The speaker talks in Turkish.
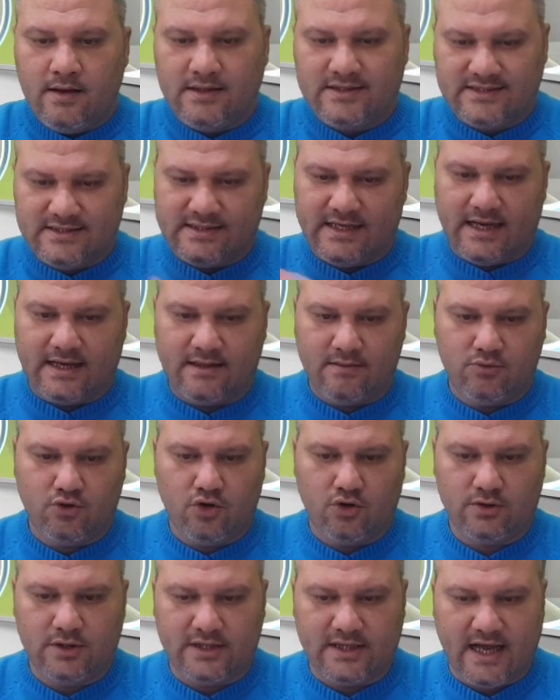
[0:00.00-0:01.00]
E, sizler de bu
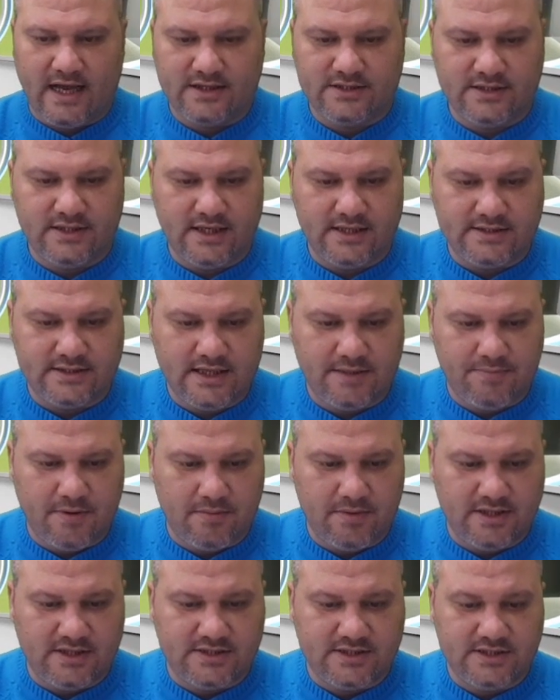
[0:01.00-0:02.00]
yönde tercihlerinizi
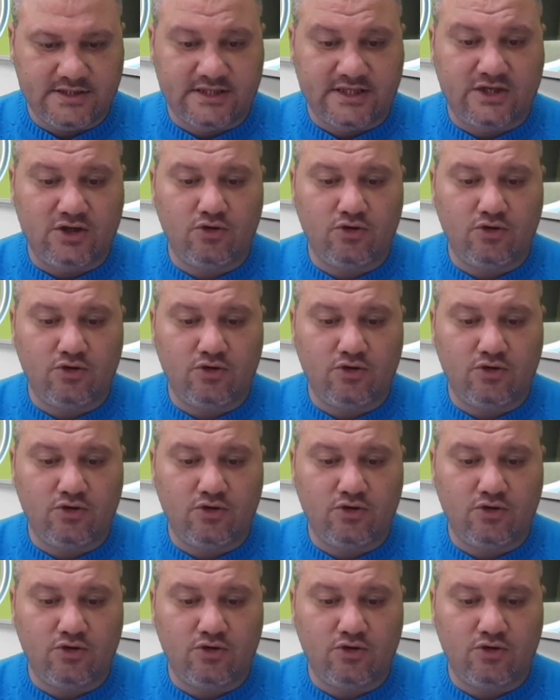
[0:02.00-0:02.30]
yapabilirsiniz.